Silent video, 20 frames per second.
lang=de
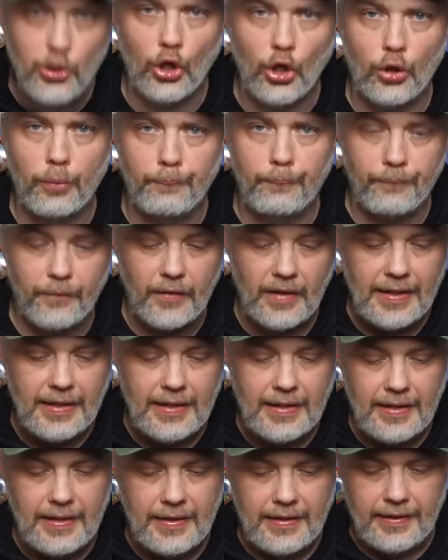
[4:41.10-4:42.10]
ich.
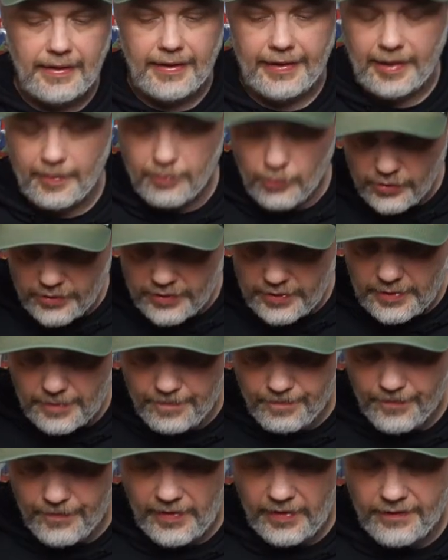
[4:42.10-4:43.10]
Ich habe Lust,
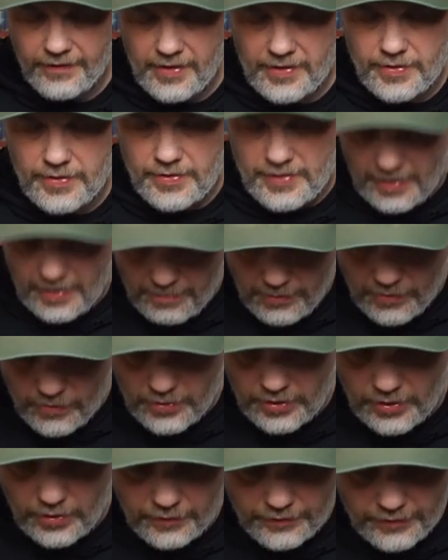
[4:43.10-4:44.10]
ich werde zusammenbauen.
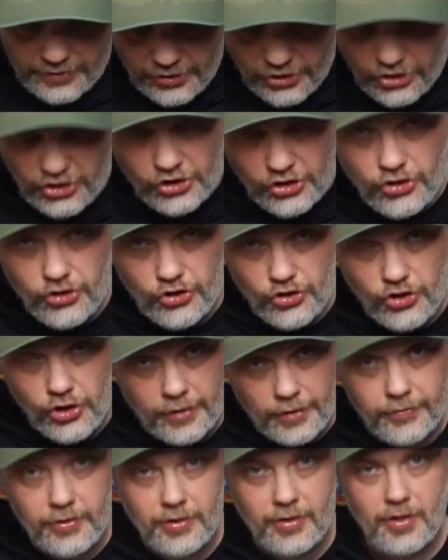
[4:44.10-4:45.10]
Ich hoffe, ich
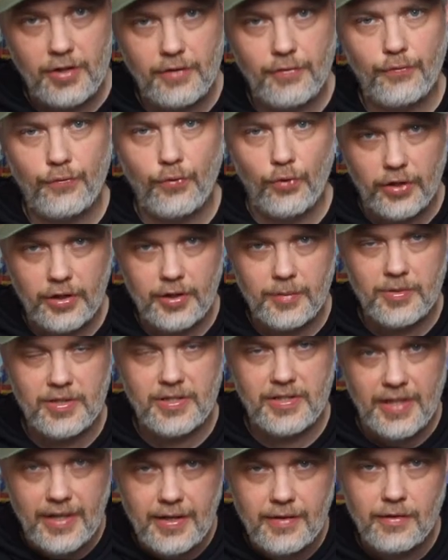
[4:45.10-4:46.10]
schaffe das in der folgenden
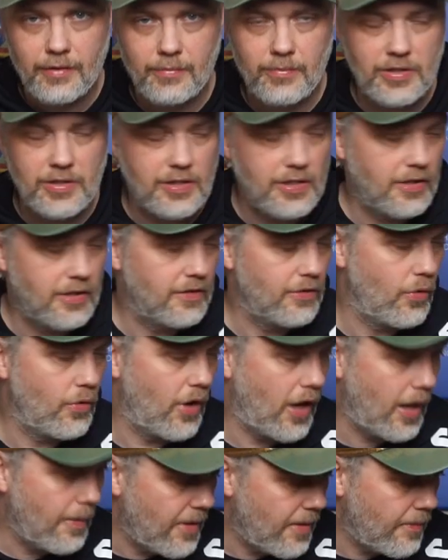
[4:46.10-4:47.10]
Zeit, damit ihr ihr
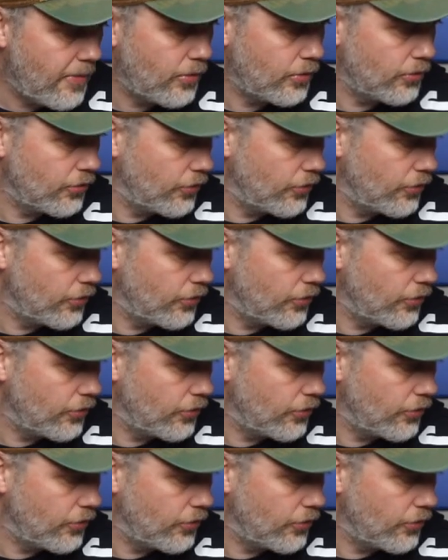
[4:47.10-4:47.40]
Diorama bauen